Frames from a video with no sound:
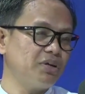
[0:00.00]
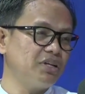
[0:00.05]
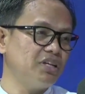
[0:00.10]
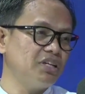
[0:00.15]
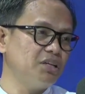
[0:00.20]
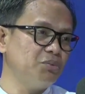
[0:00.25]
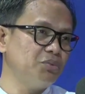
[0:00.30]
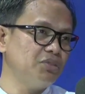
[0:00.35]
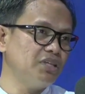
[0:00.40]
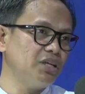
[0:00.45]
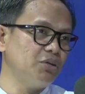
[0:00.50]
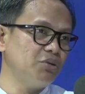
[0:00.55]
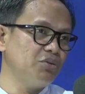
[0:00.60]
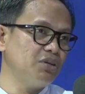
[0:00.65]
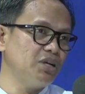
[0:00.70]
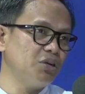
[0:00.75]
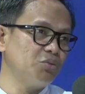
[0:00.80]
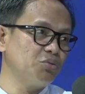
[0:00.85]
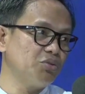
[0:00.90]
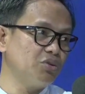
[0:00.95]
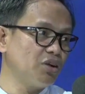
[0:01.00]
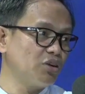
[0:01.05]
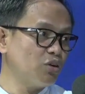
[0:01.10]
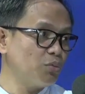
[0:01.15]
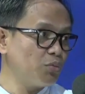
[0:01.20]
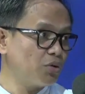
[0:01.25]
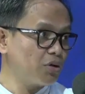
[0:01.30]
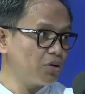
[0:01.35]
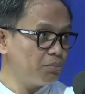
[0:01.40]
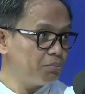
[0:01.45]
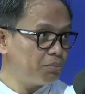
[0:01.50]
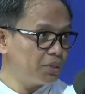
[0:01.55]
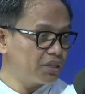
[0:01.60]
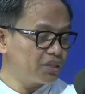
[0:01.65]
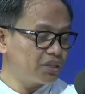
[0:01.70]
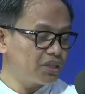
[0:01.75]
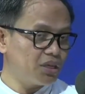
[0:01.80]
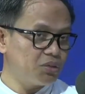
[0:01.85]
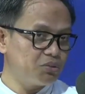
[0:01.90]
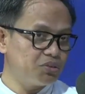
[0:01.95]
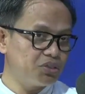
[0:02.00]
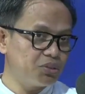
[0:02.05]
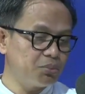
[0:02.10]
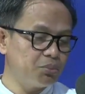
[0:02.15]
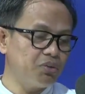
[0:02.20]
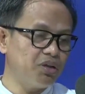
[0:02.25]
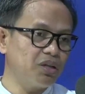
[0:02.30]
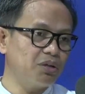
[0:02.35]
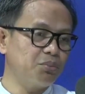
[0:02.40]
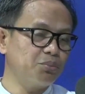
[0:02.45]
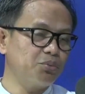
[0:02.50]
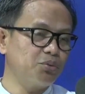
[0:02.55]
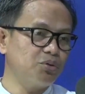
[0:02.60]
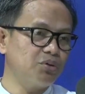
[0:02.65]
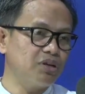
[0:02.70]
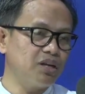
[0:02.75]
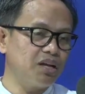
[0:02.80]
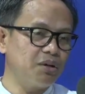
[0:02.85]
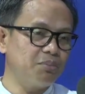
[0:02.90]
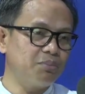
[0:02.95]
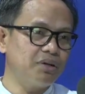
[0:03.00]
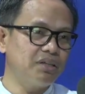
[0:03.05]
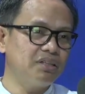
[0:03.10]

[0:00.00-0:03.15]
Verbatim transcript: ini menjadi Undang-Undang nomor 4 tahun yeah. Iya.